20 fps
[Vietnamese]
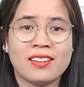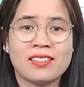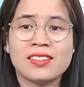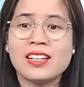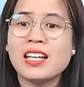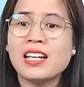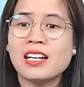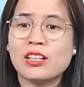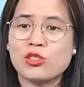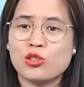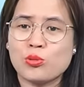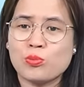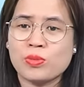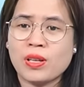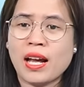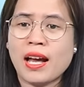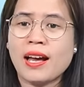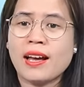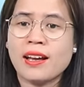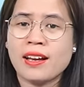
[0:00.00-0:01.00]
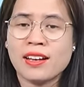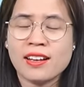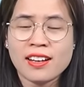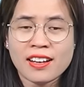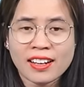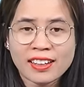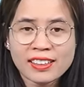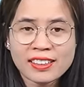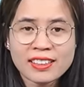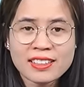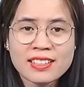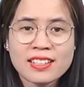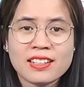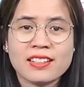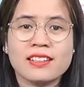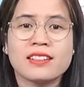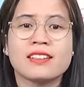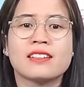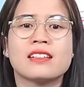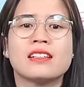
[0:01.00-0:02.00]
nên là chúng ta
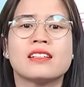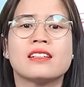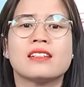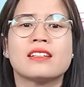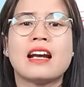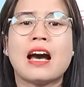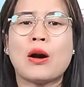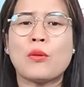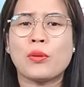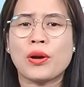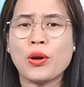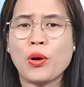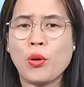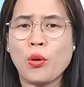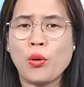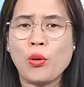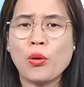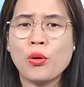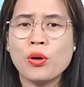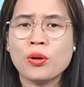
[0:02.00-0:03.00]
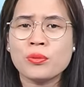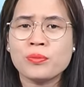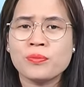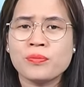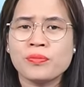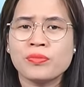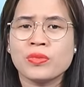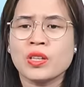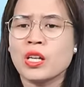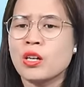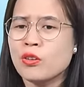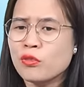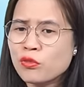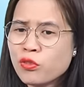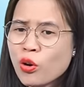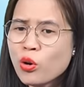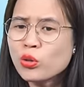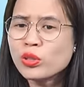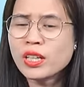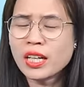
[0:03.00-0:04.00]
đào cái hố
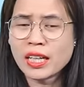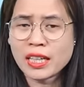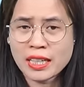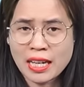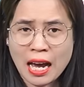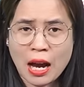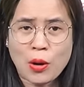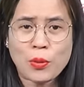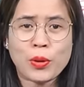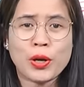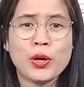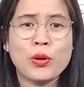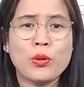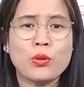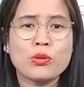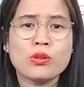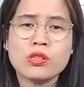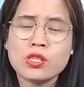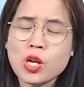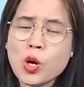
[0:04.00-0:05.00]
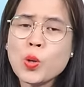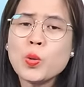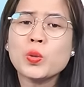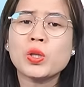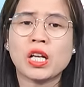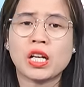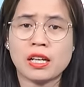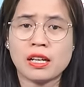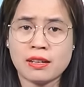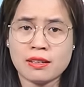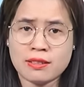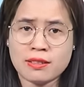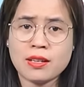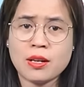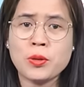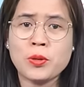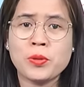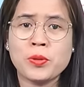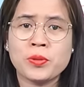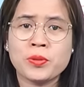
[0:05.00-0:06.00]
vô tình đào cái hố sâu thật là
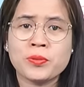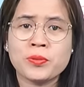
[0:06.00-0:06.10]
sâu